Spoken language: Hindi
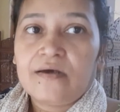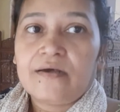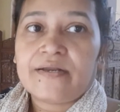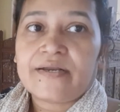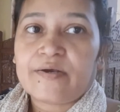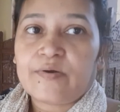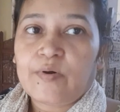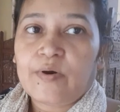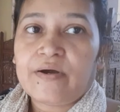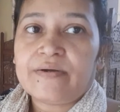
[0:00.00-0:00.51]

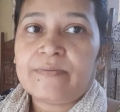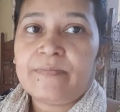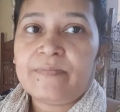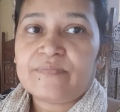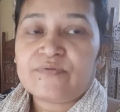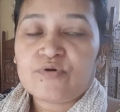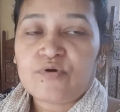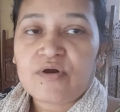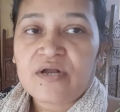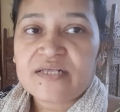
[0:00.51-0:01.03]
रिकॉर्ड
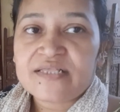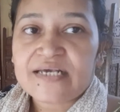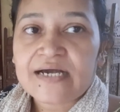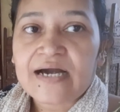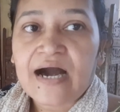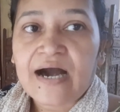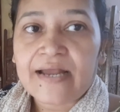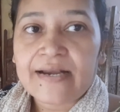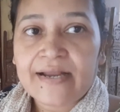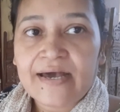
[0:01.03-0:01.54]
थोड़ा
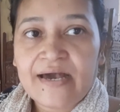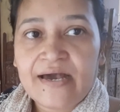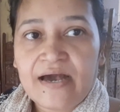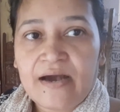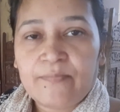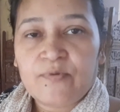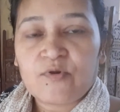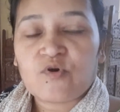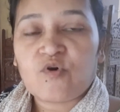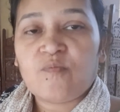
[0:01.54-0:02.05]
दिखाना है
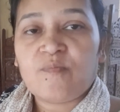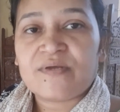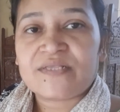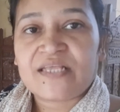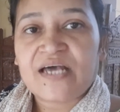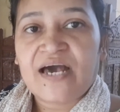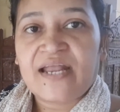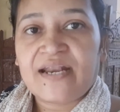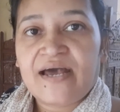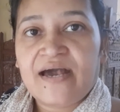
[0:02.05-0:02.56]
आप लोग को
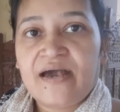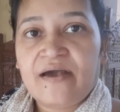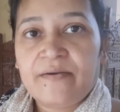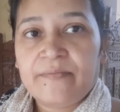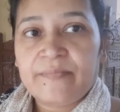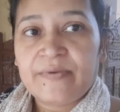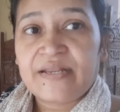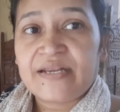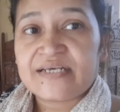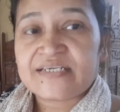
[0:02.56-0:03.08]
बताना है
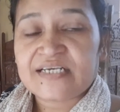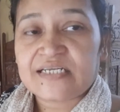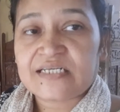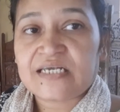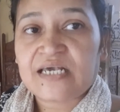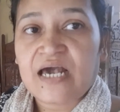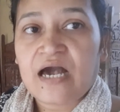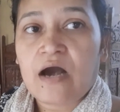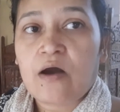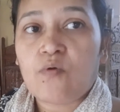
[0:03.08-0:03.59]
मेरे साथ
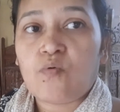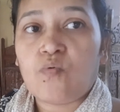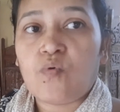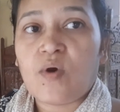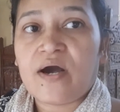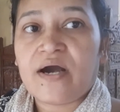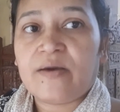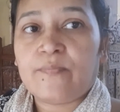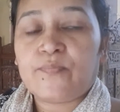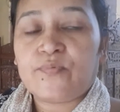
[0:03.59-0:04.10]
क्या
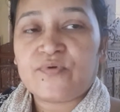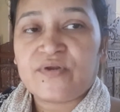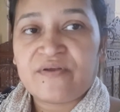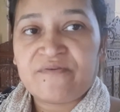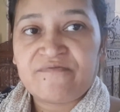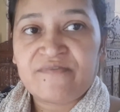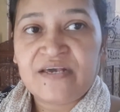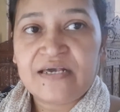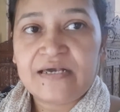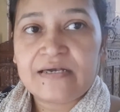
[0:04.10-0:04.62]
हुआ पूरे
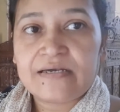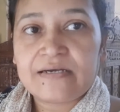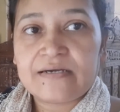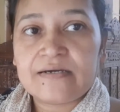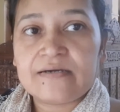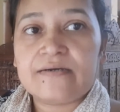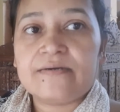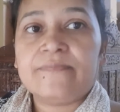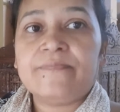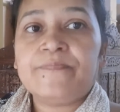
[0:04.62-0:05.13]
वीक
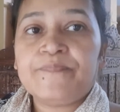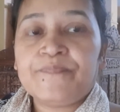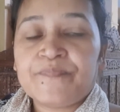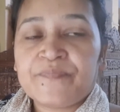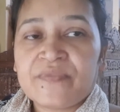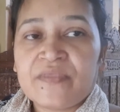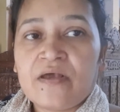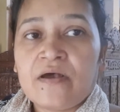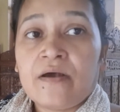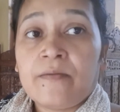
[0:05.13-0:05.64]

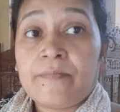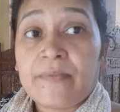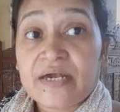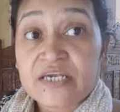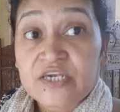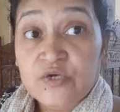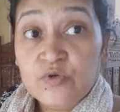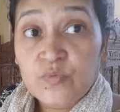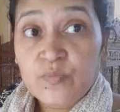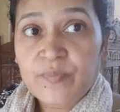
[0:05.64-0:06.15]
मैं
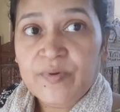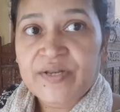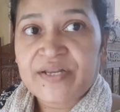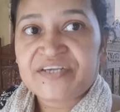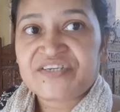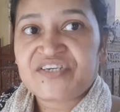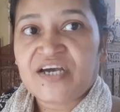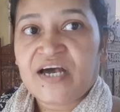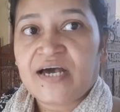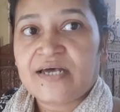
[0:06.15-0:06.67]
क्यों
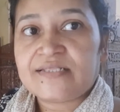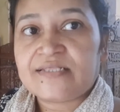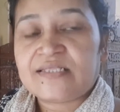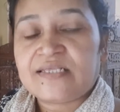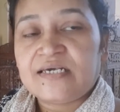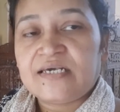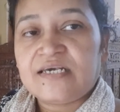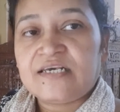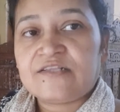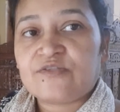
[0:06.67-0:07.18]
परेशान
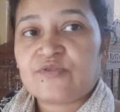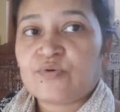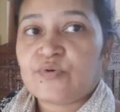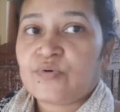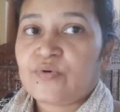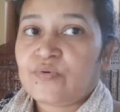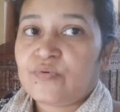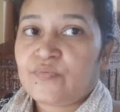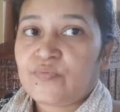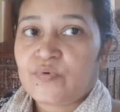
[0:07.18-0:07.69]
थी तो
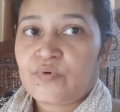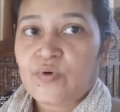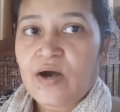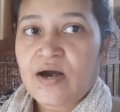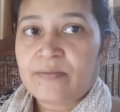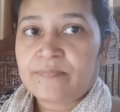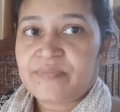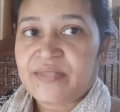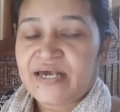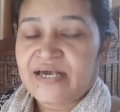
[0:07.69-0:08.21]
वो
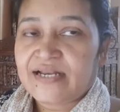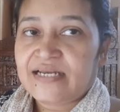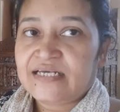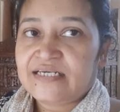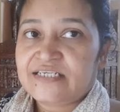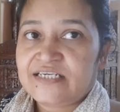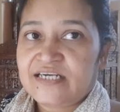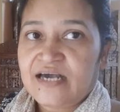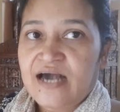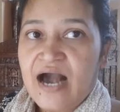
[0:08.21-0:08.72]
आप देख
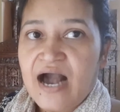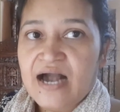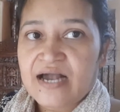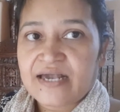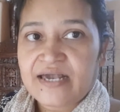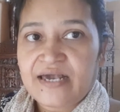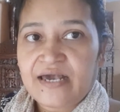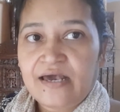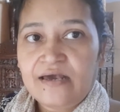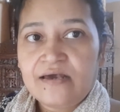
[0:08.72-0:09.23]
लीजिए
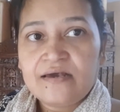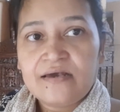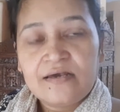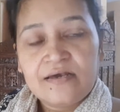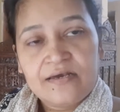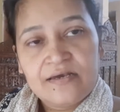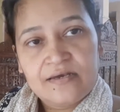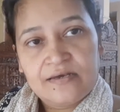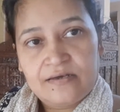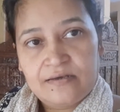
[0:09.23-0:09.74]
आगे
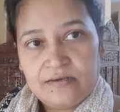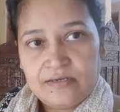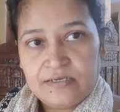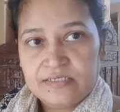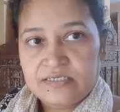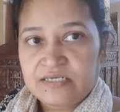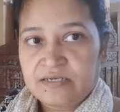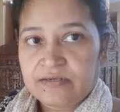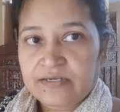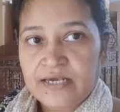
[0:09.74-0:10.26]

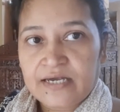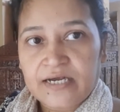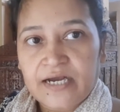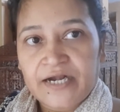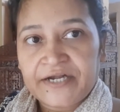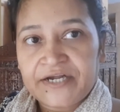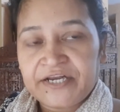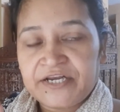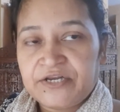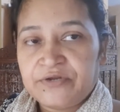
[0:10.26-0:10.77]
इसी के
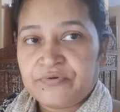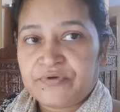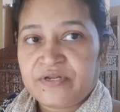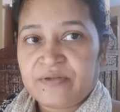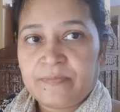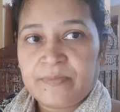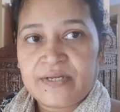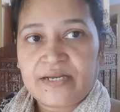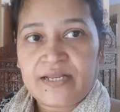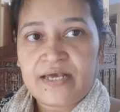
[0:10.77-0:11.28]
कंटिन्यूटी
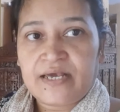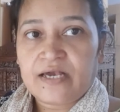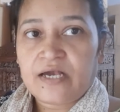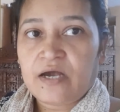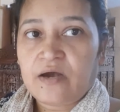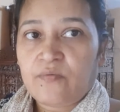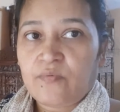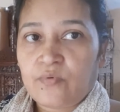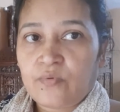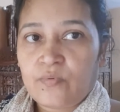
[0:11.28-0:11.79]
में
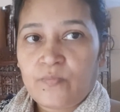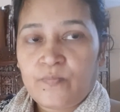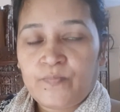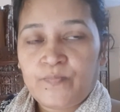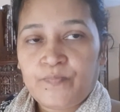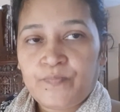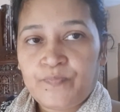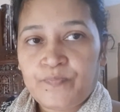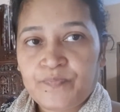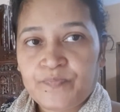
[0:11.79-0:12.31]
रहेगा वो
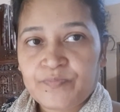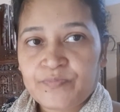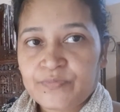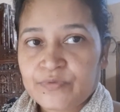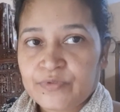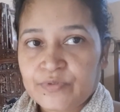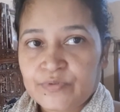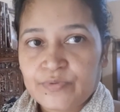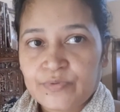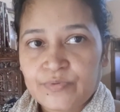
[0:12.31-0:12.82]

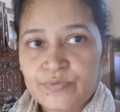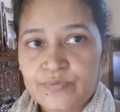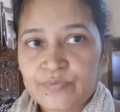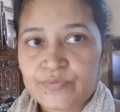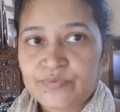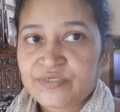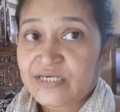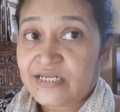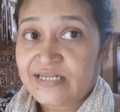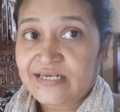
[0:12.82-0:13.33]
तो
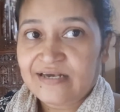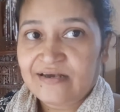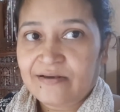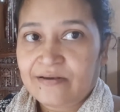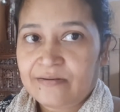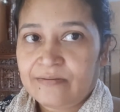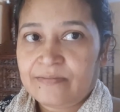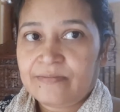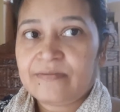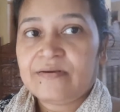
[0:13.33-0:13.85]
चलिए
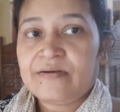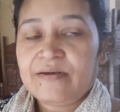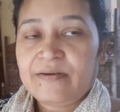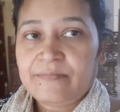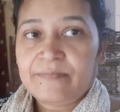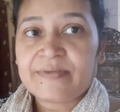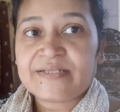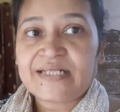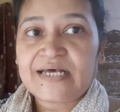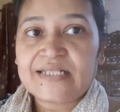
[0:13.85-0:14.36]

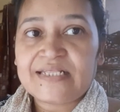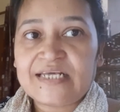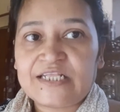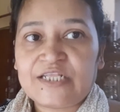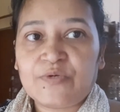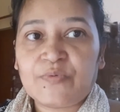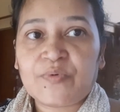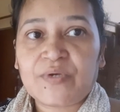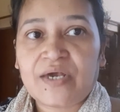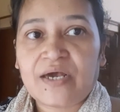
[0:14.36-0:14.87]
बता
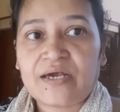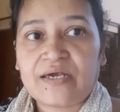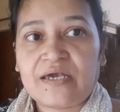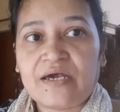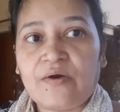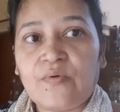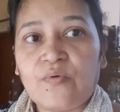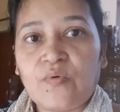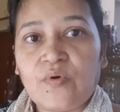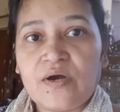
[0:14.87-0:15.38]
देती हूँ क्या
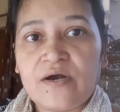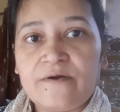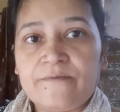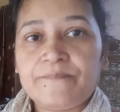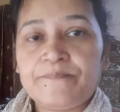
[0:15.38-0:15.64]
क्या हुआ